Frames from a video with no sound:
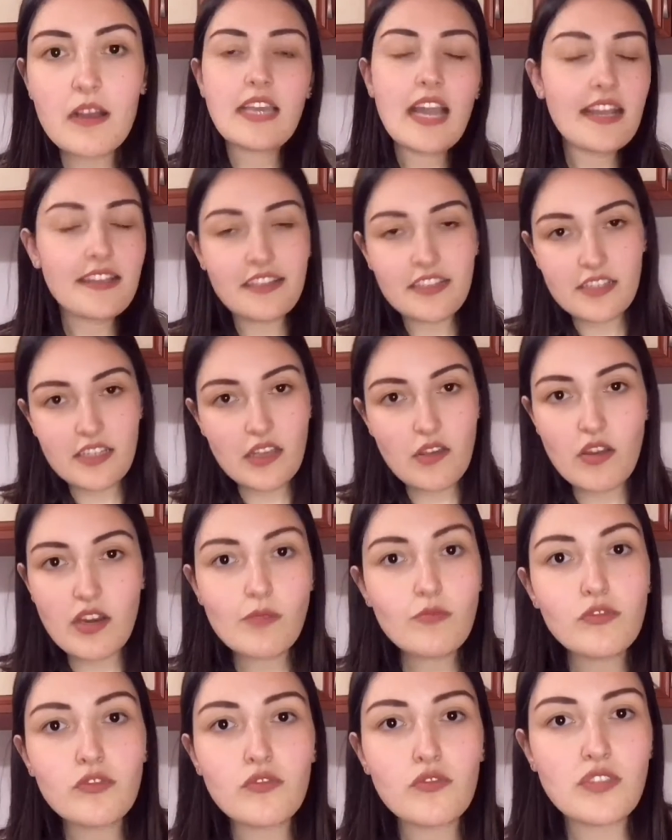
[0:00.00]
Kendinize
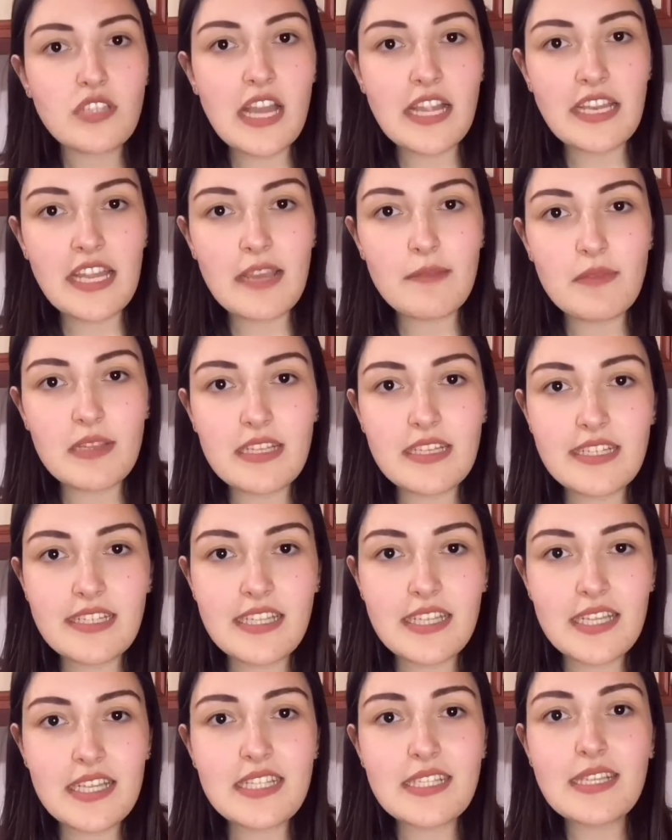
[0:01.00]
göre bunu
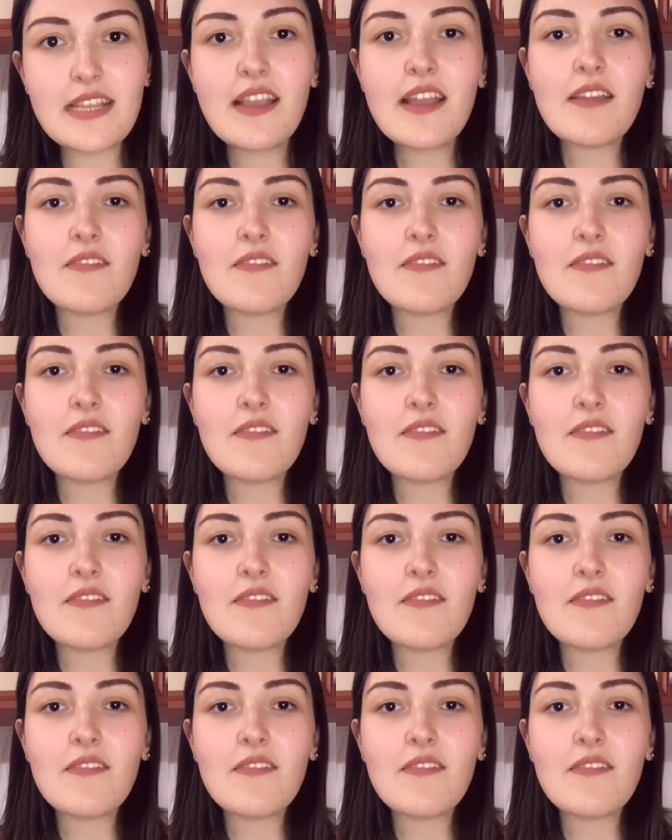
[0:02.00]
düzenleyebilirsiniz.